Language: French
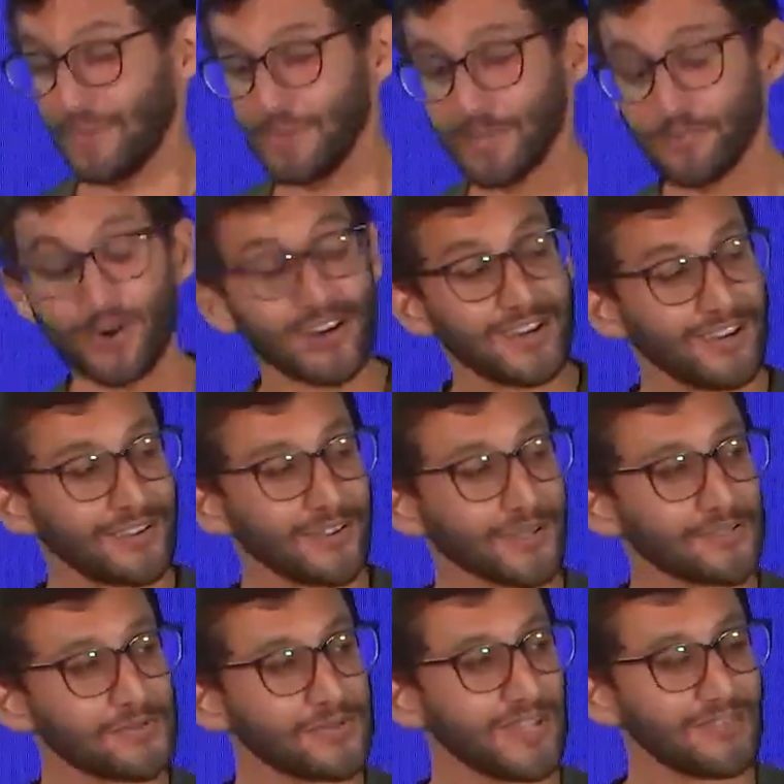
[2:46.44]
Mais moi, le
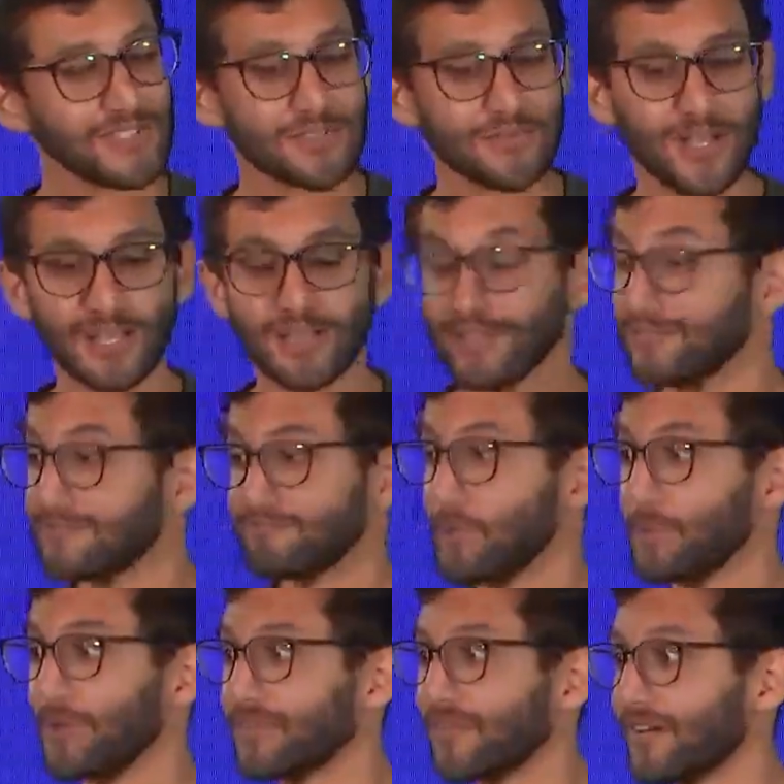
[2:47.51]
résultat visuel ne
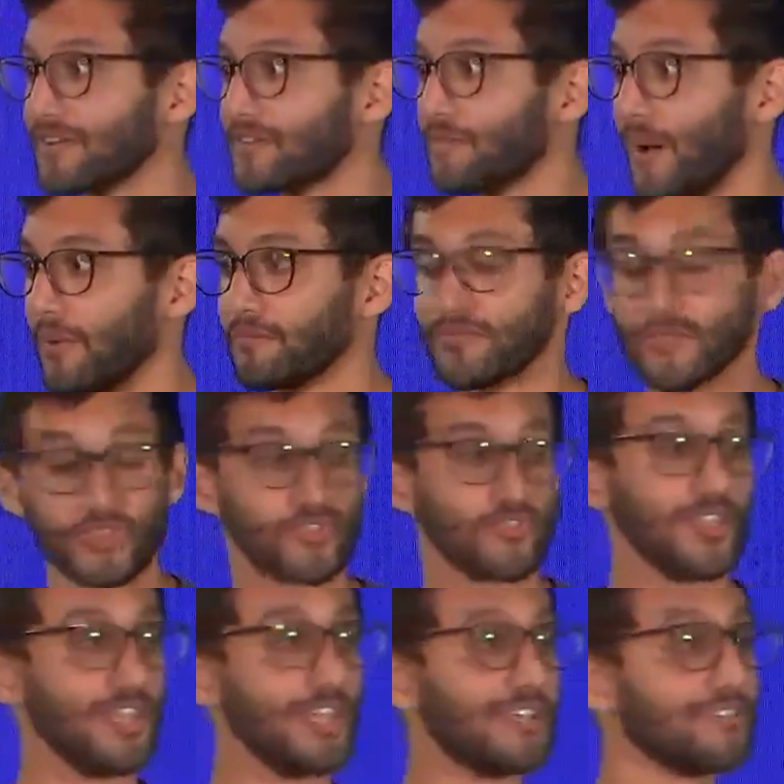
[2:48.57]
m'intéresse pas. Je
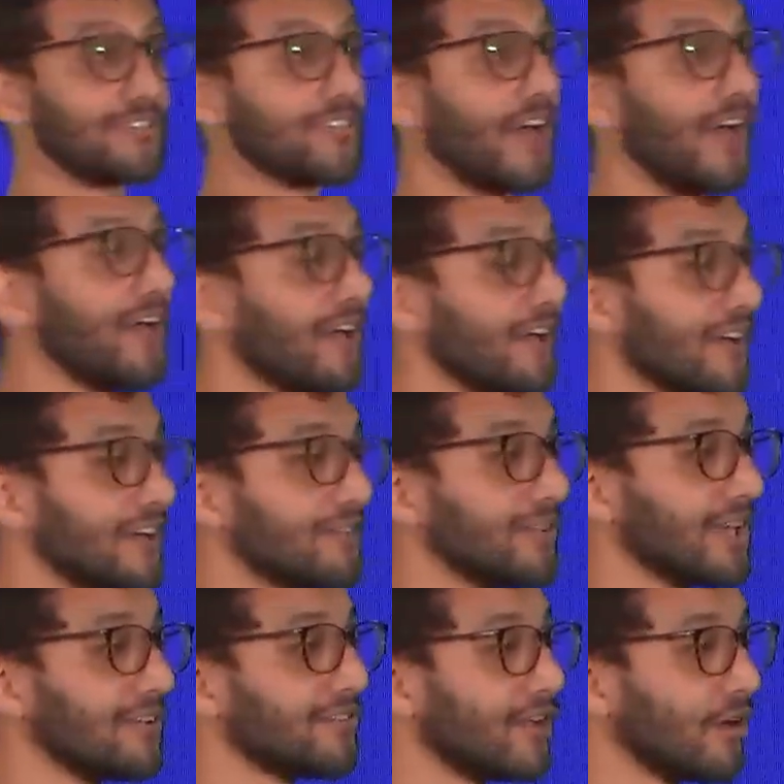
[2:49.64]
vais extraire et
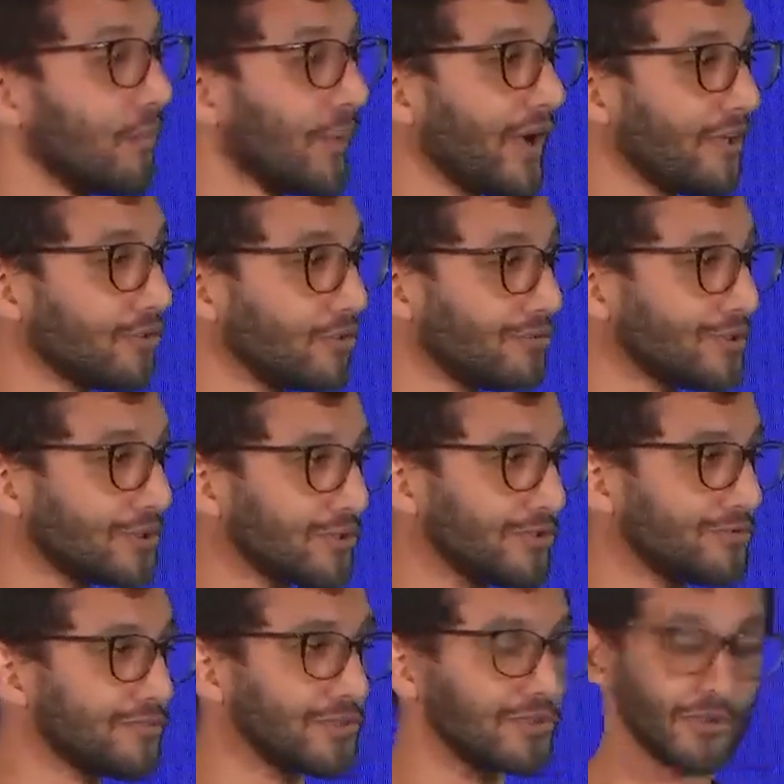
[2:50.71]
vérifier l'empreinte de votre
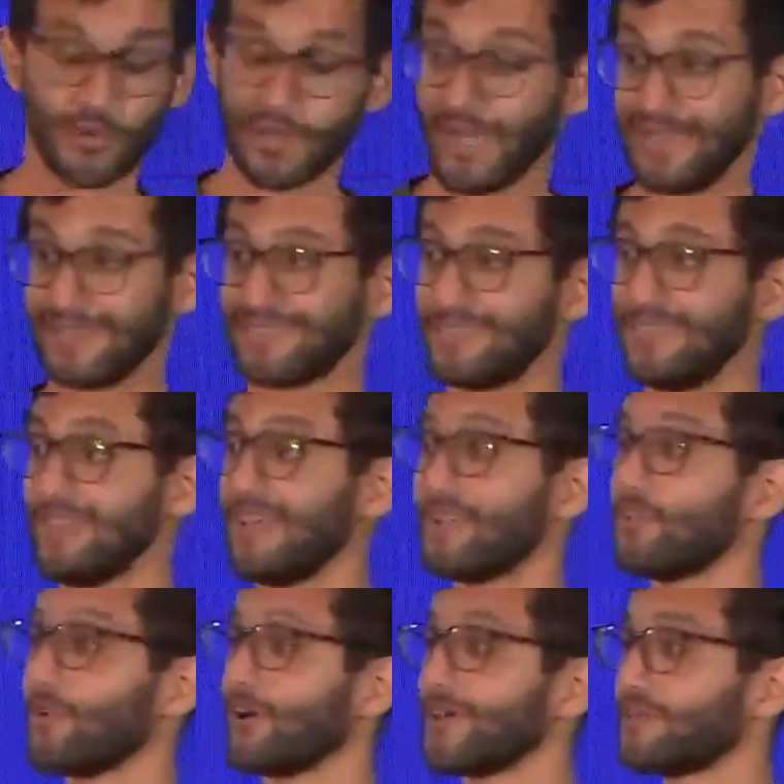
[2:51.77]
photo. Et si
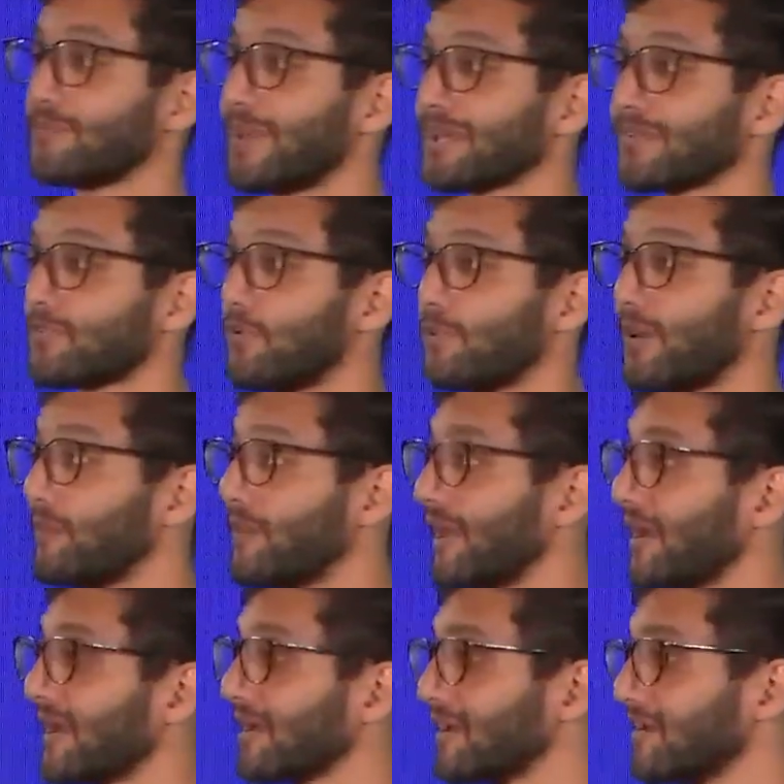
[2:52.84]
elle ne respecte pas mes
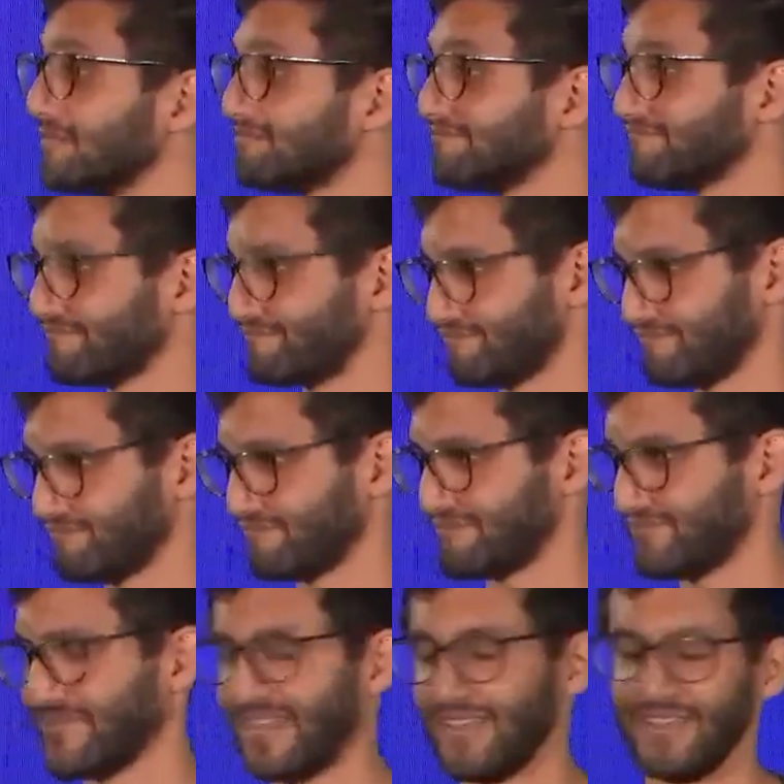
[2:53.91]
règles
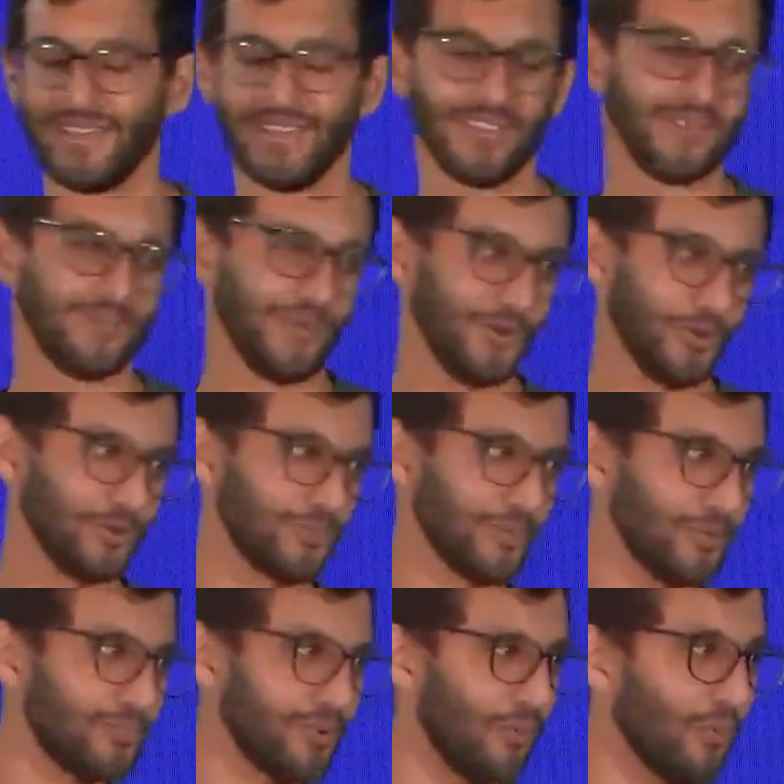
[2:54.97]

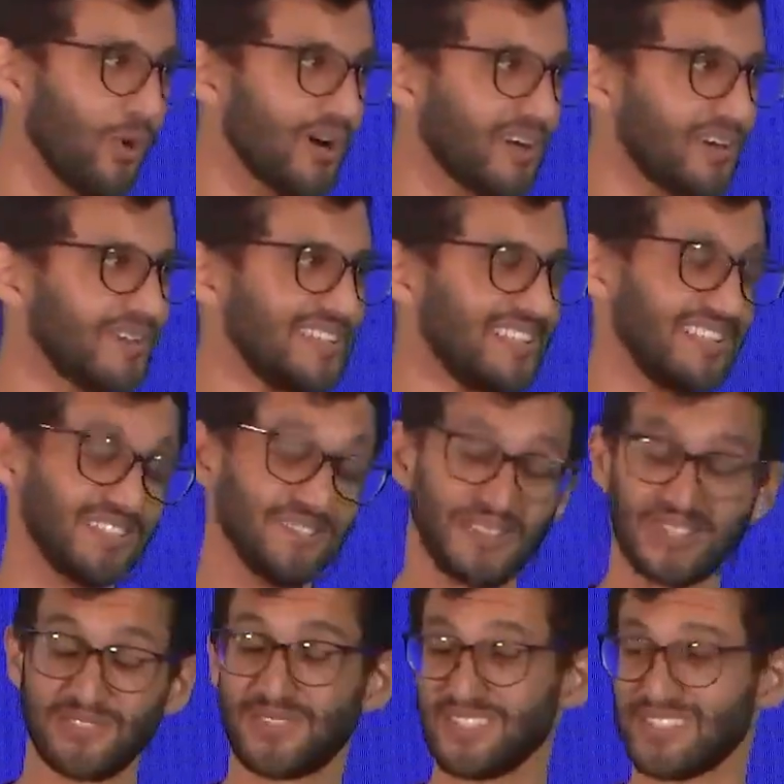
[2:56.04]
Malheureusement pour moi,
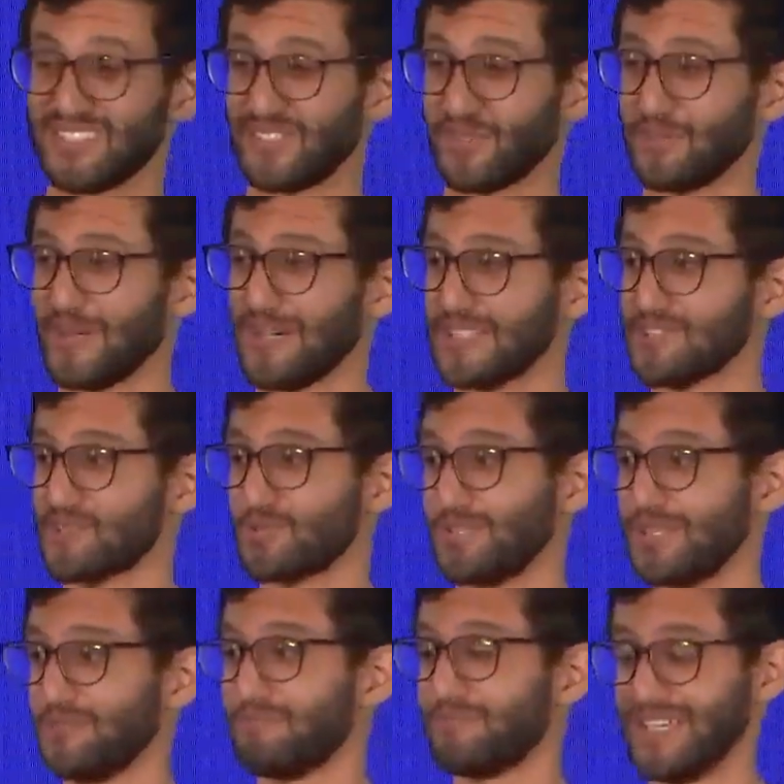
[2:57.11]
vérifier cette empreinte, ce
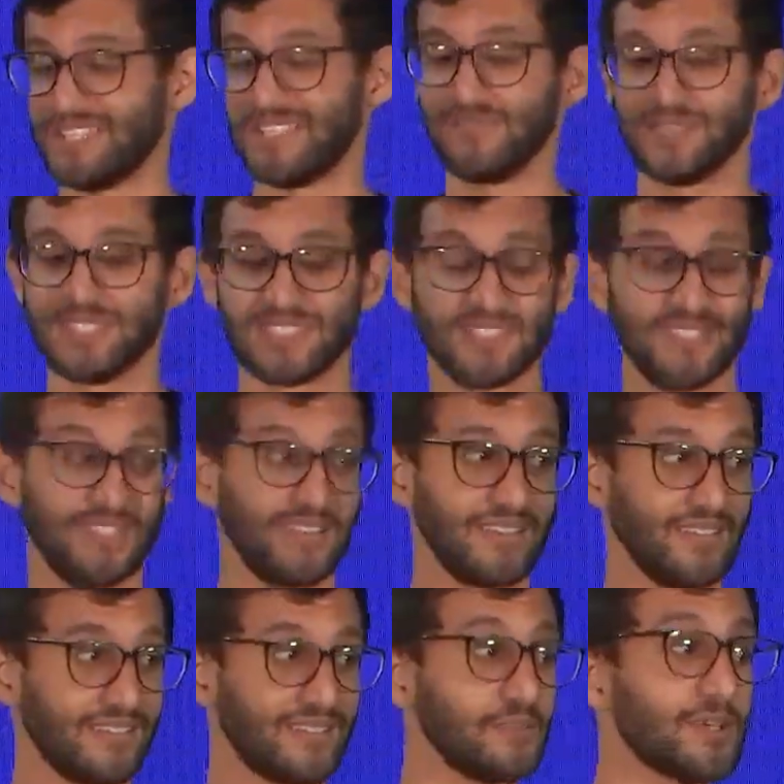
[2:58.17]
n'est pas si facile.
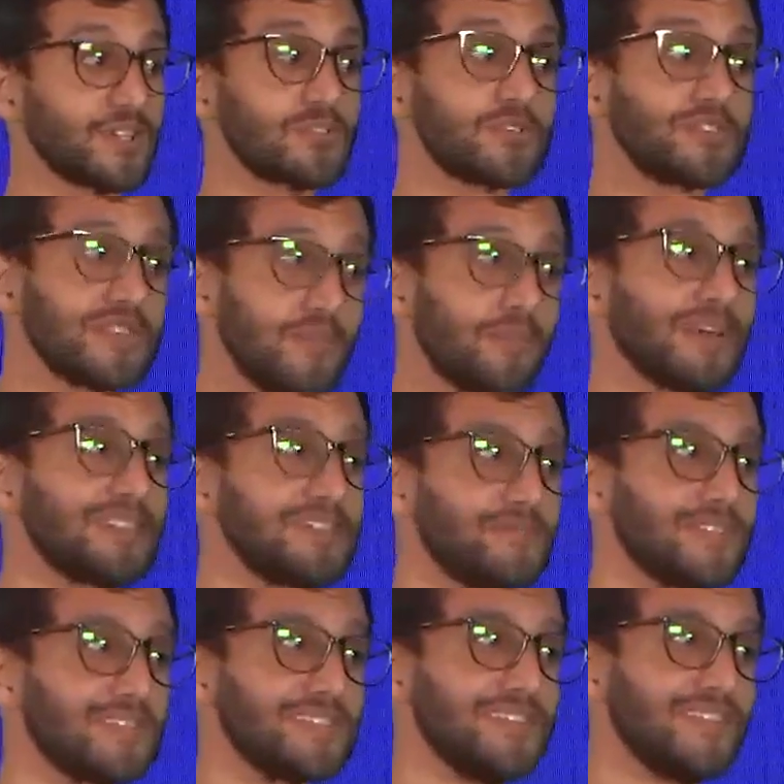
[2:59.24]
Et c'est parce que c'est pas si
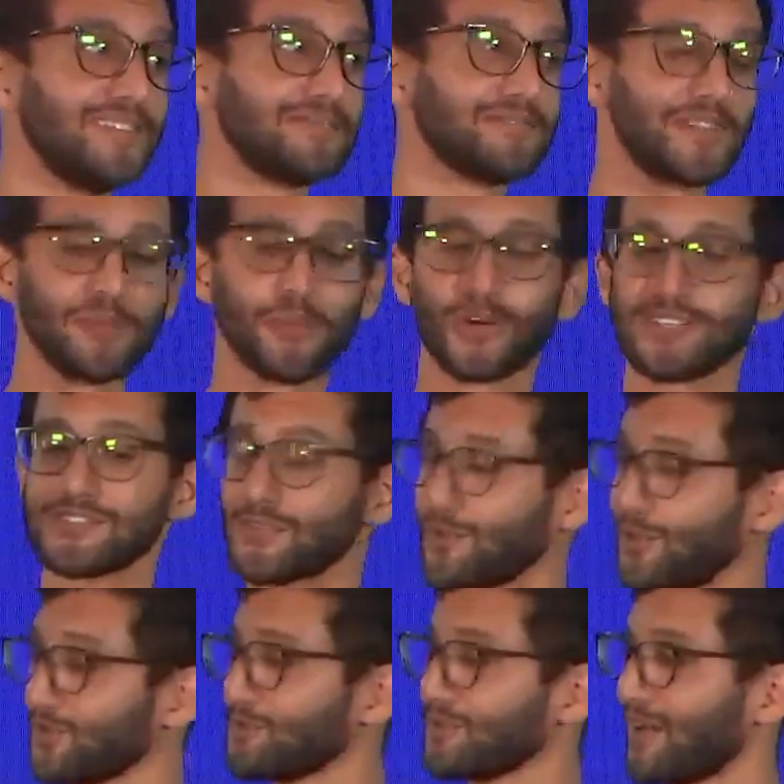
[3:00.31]
facile qu'il me reste
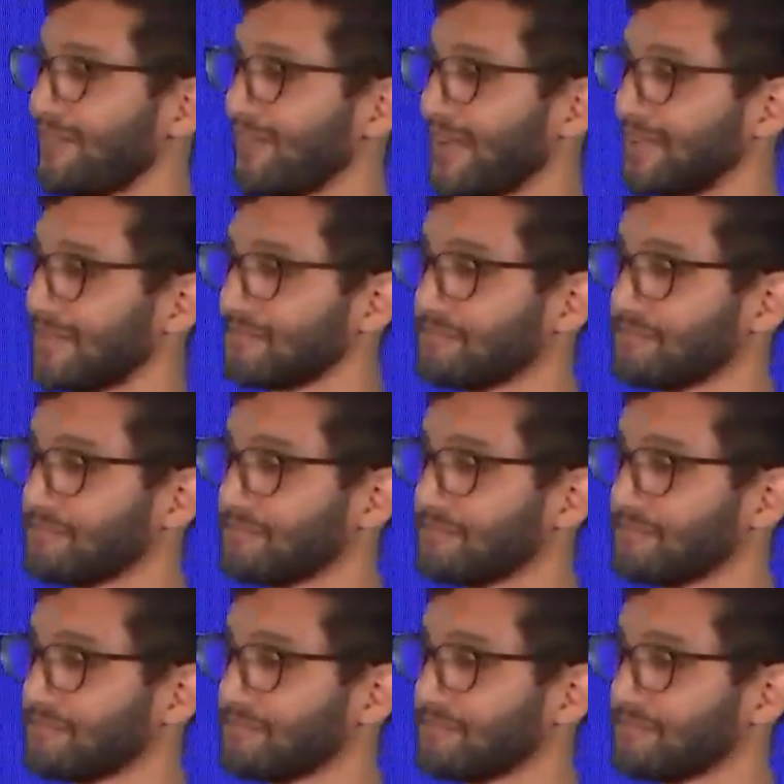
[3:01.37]
encore du travail